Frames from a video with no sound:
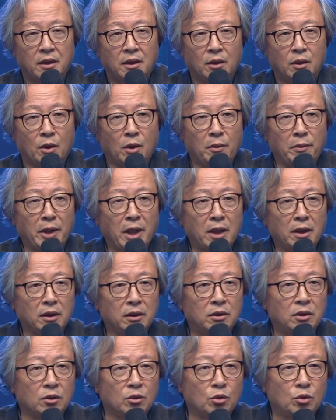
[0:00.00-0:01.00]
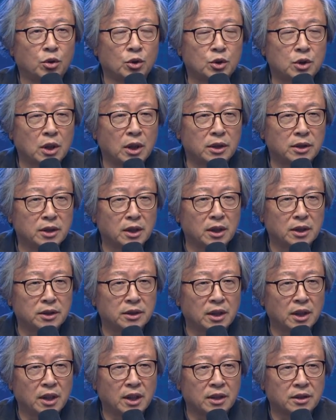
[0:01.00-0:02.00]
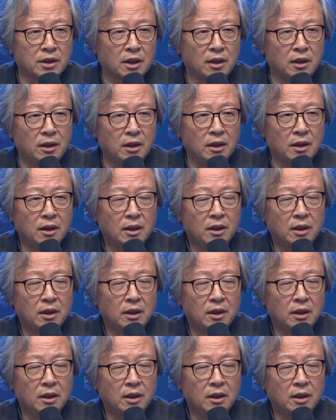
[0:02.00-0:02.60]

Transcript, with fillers: 그러면은 그 9천년 전에서